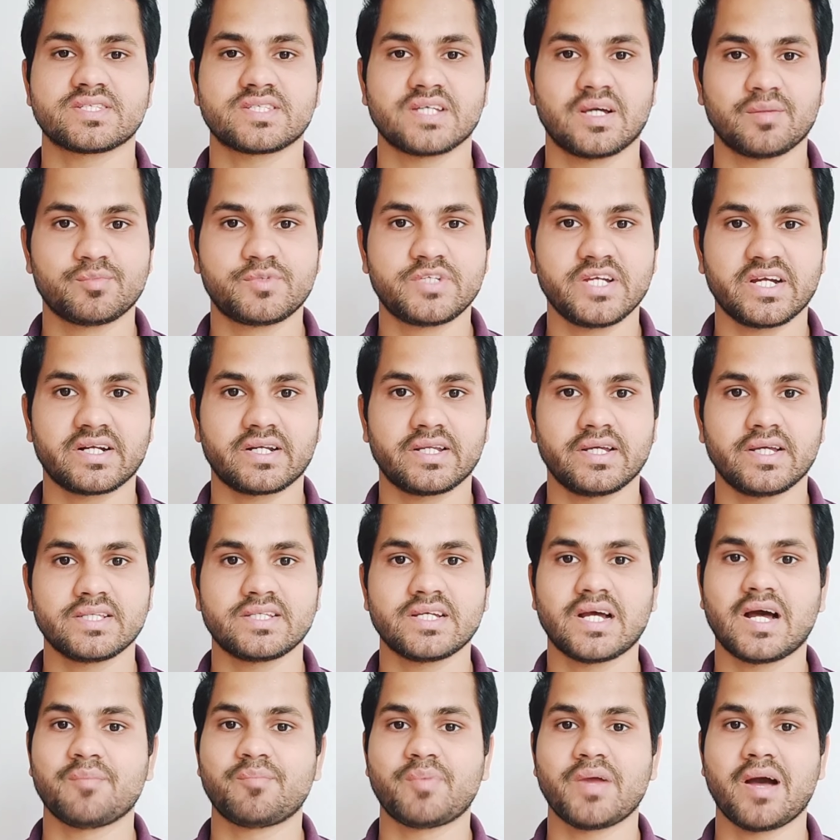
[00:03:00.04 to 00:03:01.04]
सब्जेक्ट है
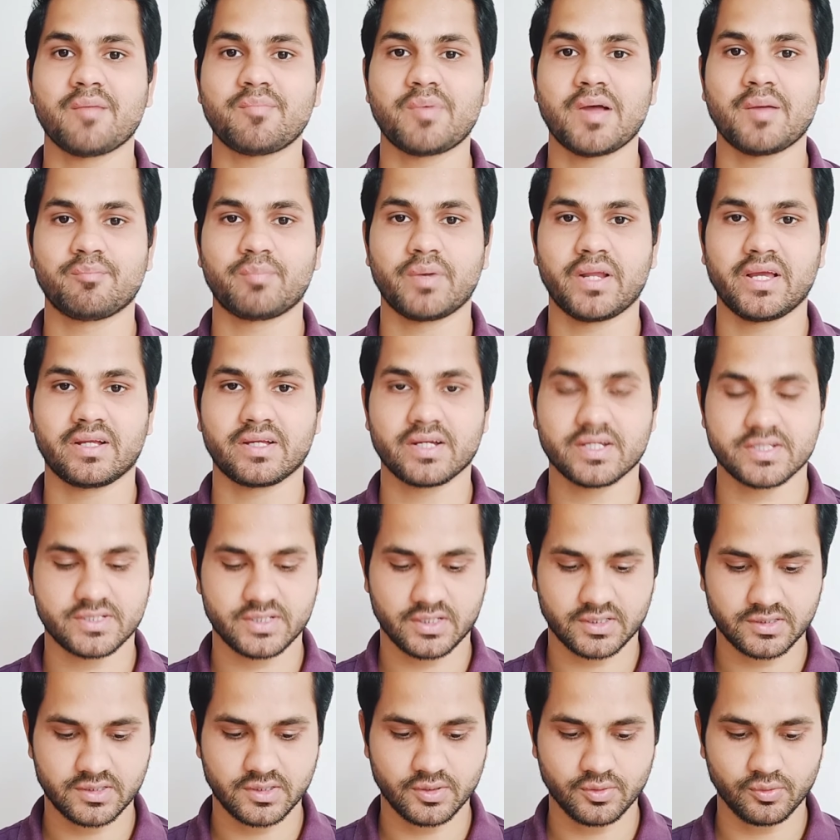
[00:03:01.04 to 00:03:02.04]
जहाँ पे आप अप्लाई कर
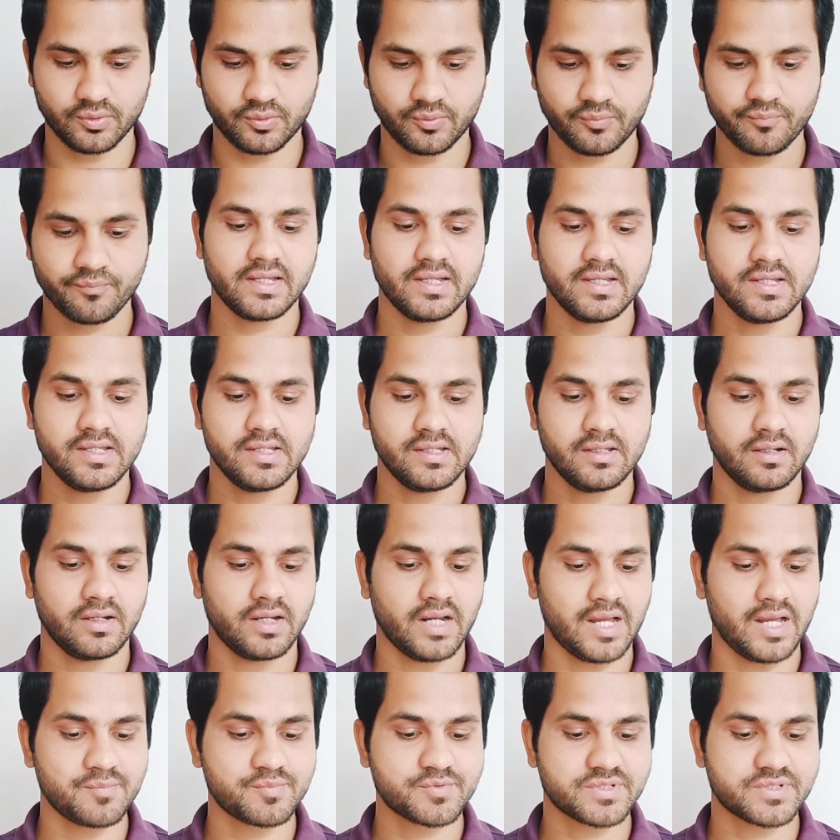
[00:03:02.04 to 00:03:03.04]
सकते हो
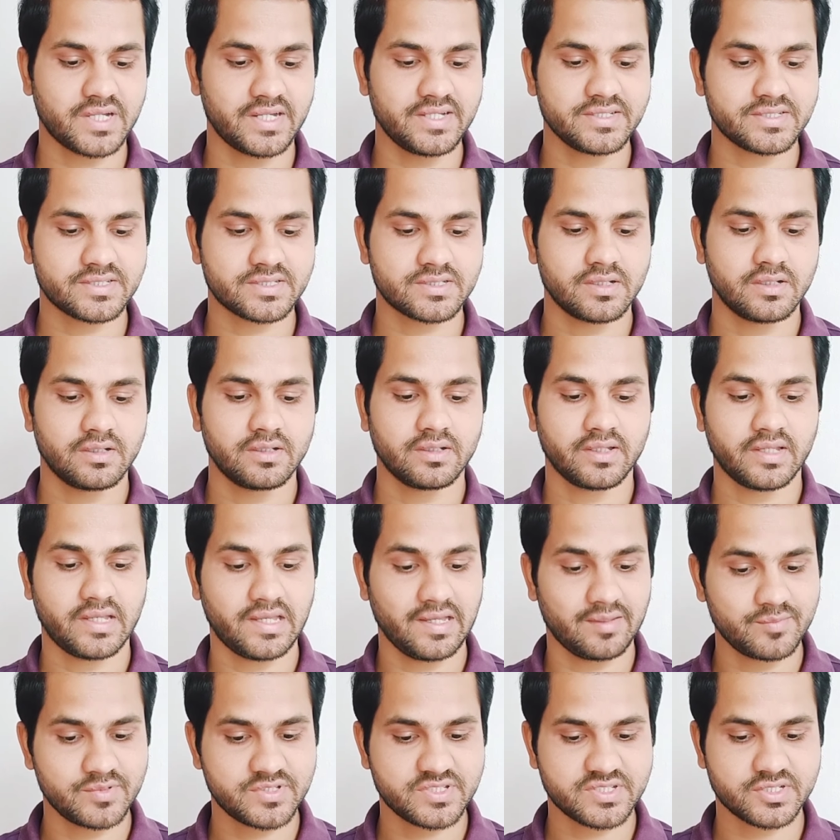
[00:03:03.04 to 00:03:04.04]
लाइफ साइंस
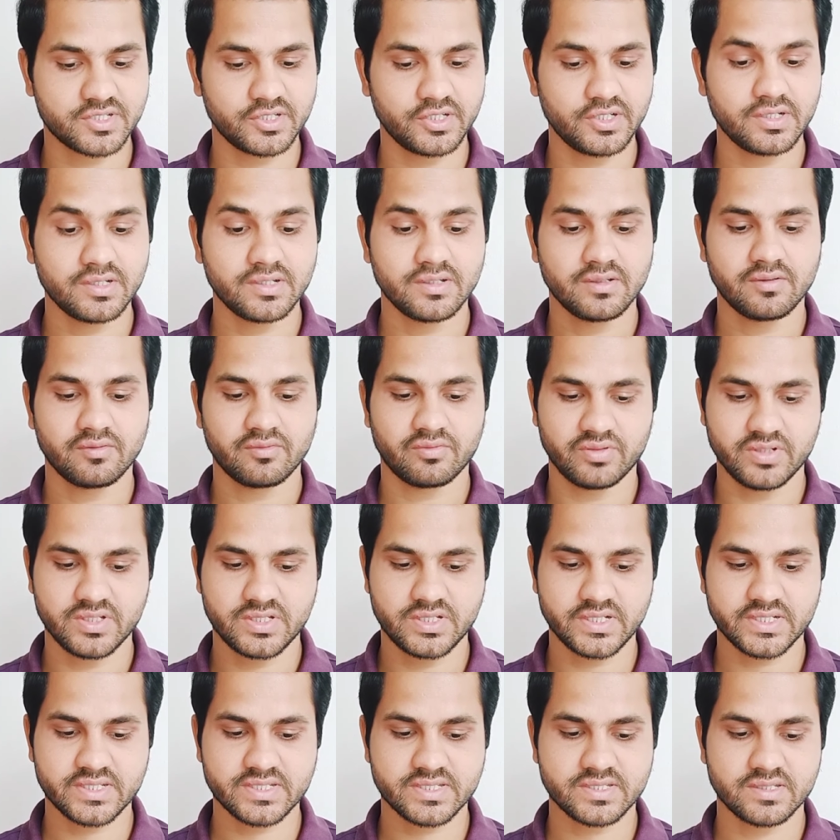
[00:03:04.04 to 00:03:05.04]
केमिस्ट्री
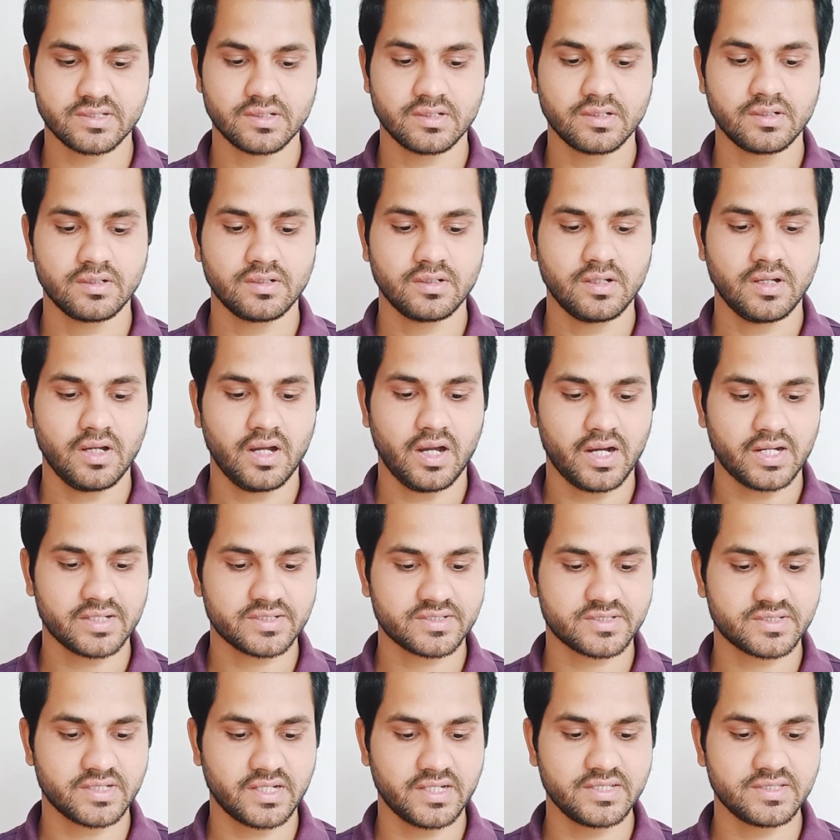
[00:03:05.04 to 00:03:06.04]
फिजिक्स आर्थ
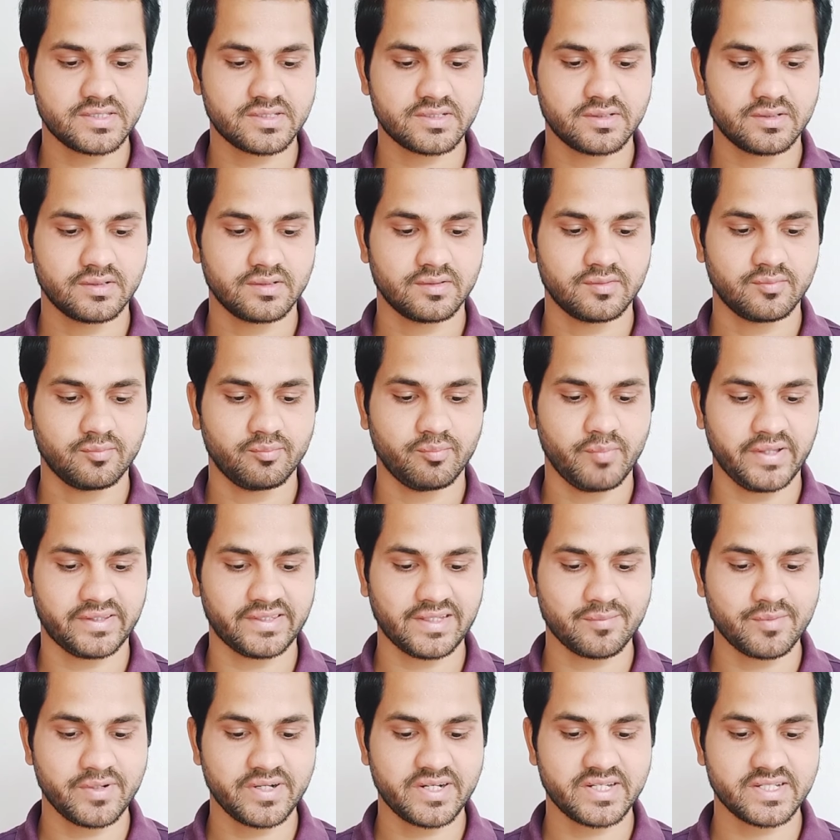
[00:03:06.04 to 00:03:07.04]
साइंस
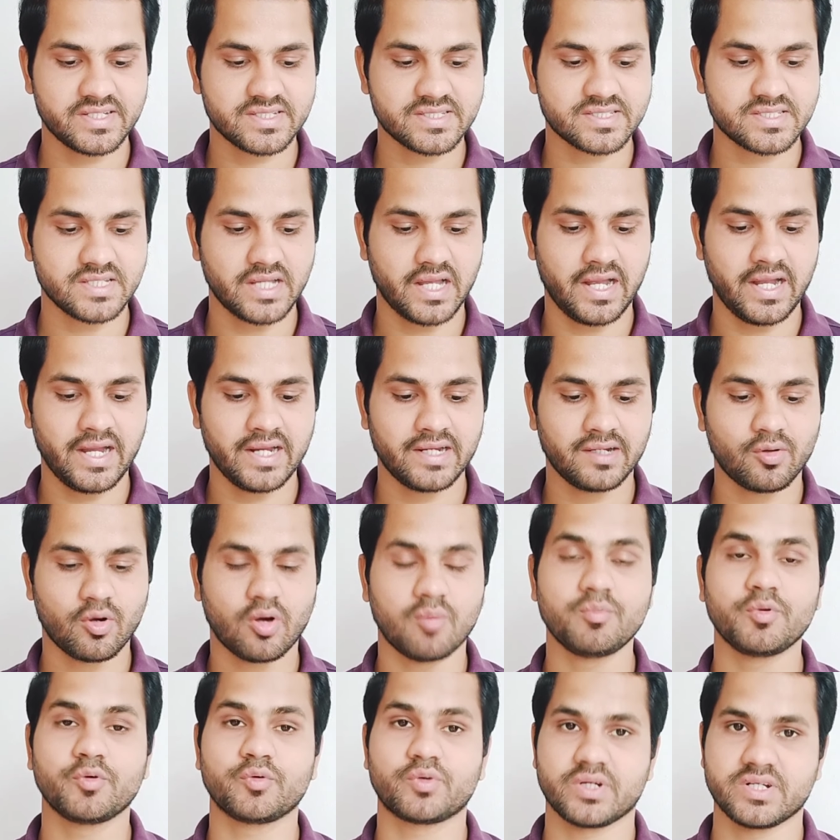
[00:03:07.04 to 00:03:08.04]
मैथमेटिक्स एंड
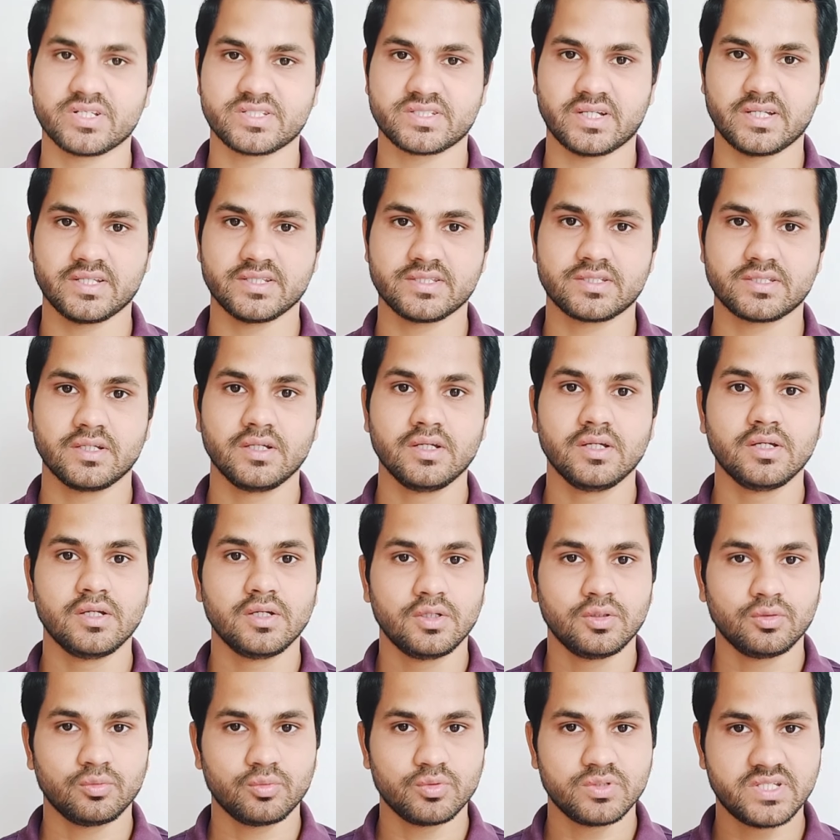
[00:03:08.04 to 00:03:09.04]
कंप्यूटर साइंस
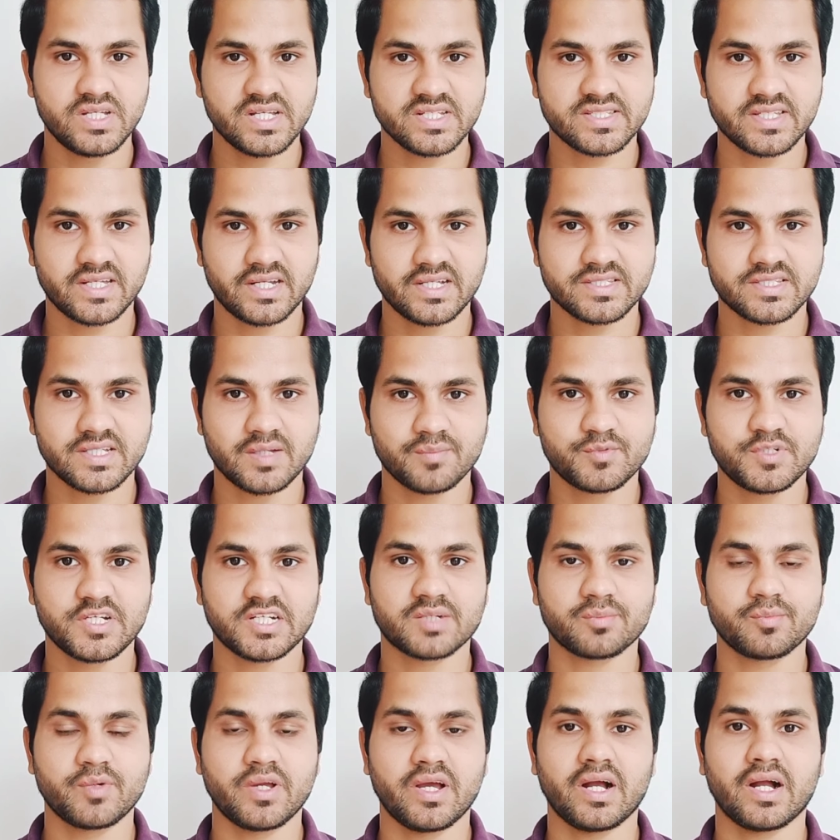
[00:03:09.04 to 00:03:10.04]
तो ये सारे
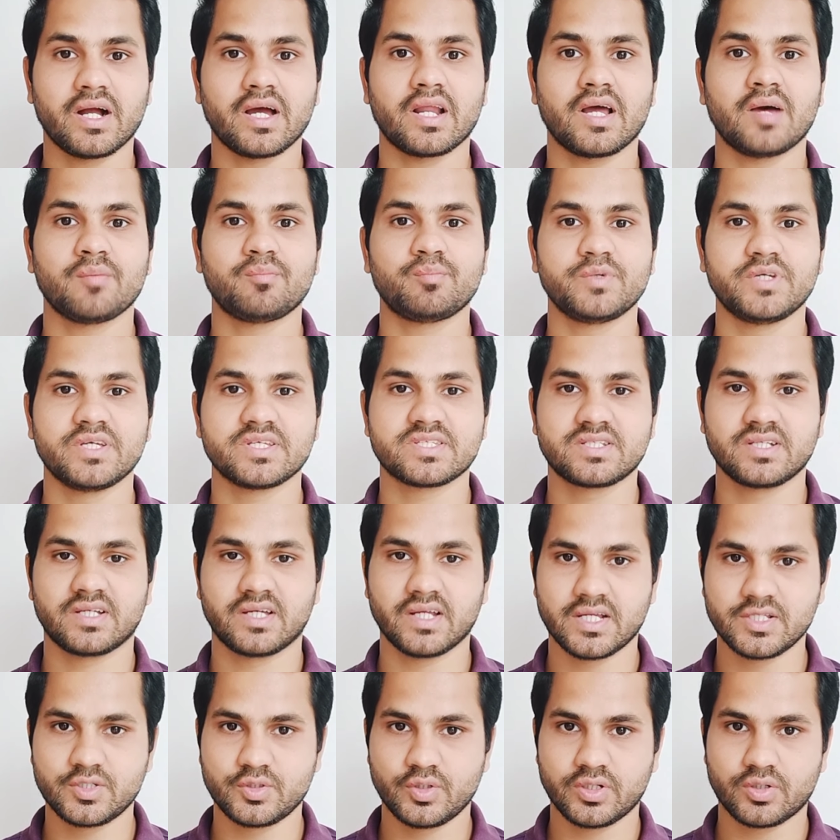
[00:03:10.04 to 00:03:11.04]
सब्जेक्ट में अगर आप पी
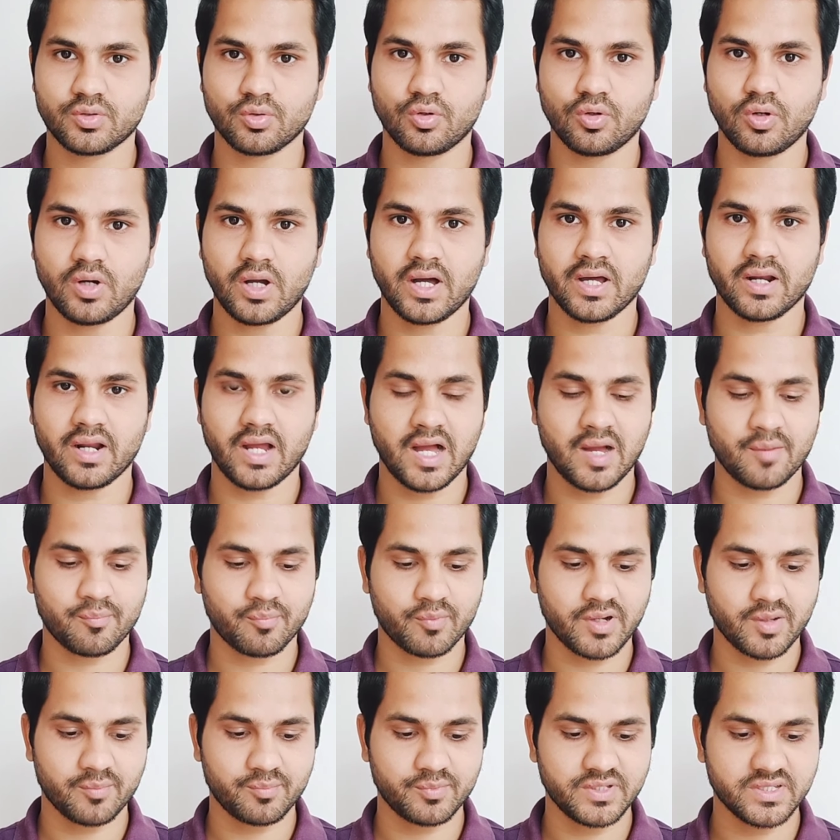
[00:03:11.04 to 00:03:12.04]
ग्रेजुएट हो और
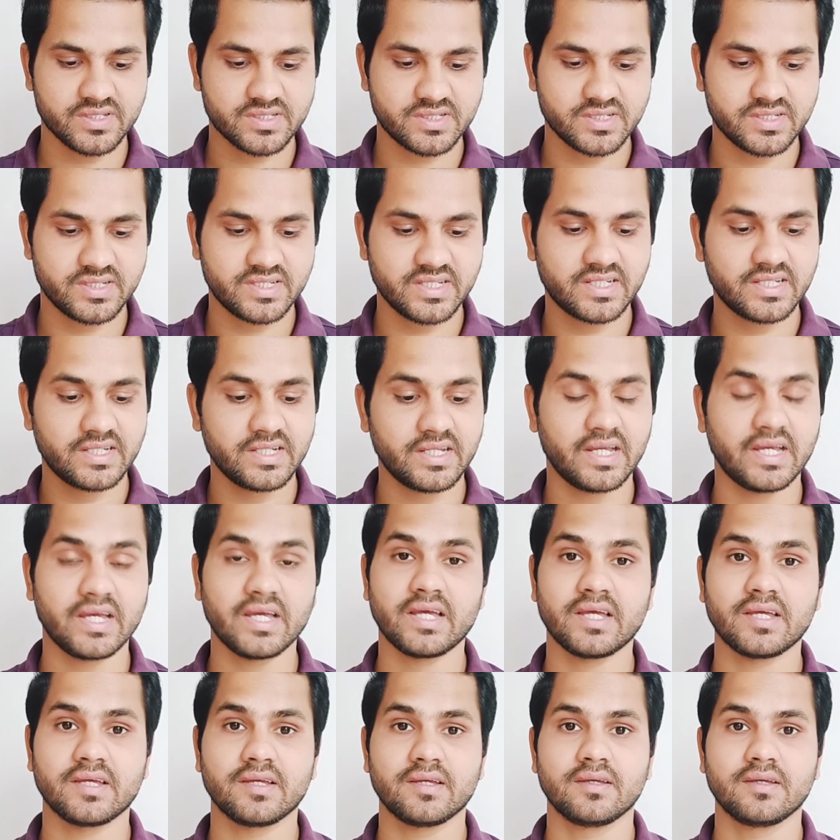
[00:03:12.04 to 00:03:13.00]
आपका पी डिग्री है